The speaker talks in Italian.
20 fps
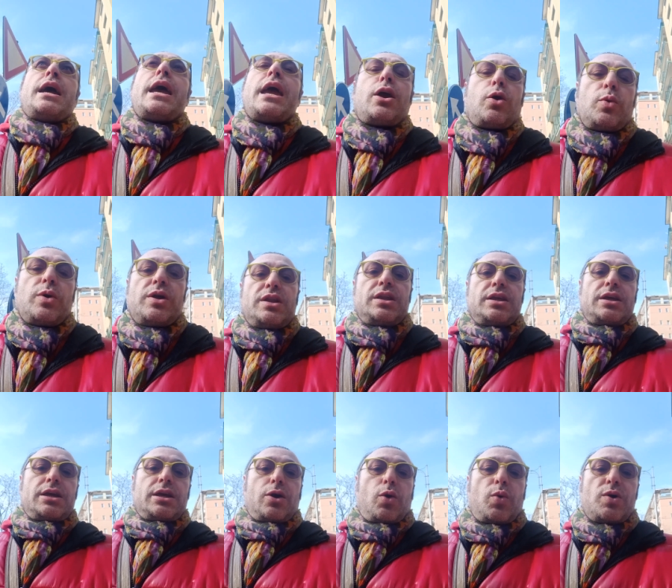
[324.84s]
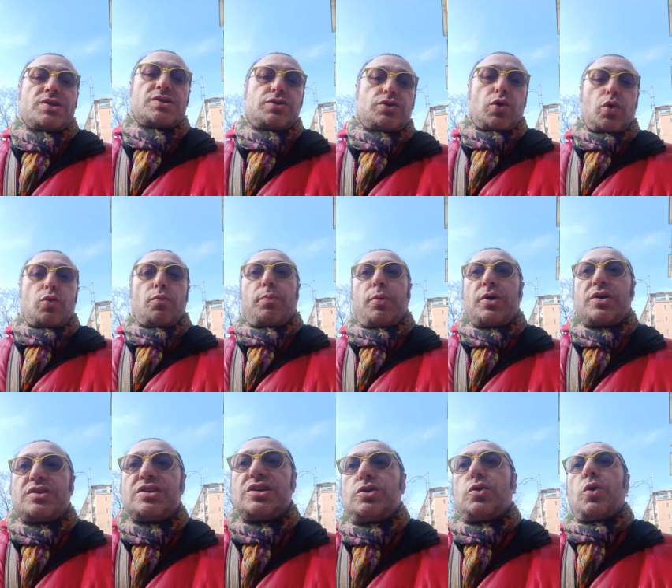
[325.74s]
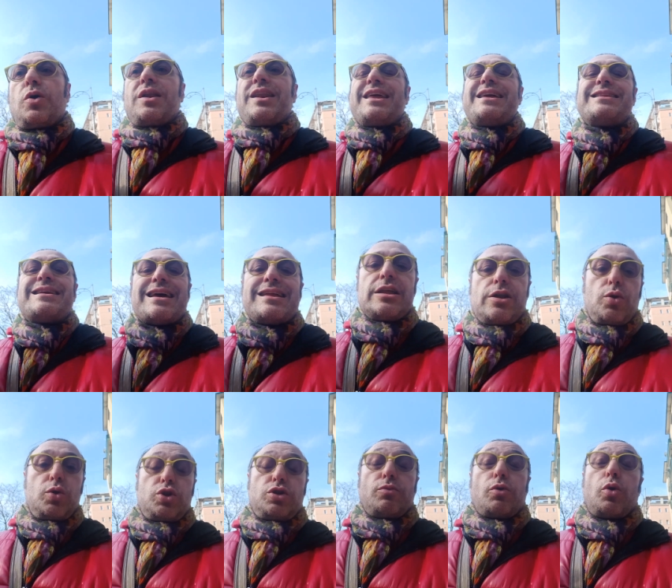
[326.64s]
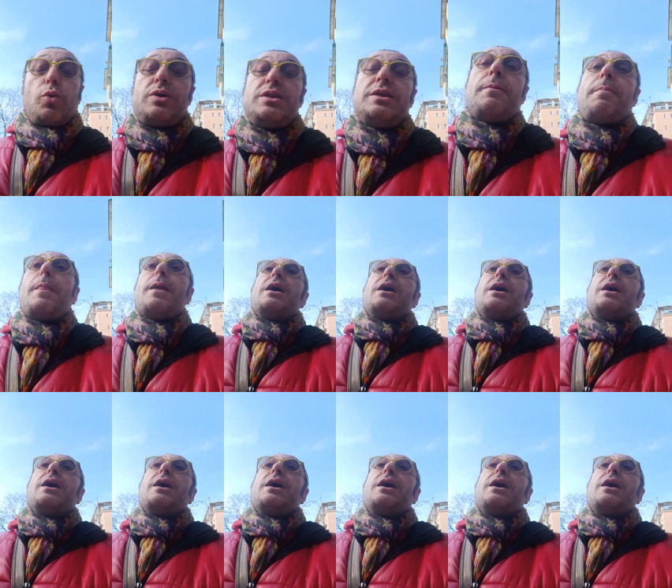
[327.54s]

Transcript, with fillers: e quindi queste sono un pochettino le idee dell'ultimo anno quindi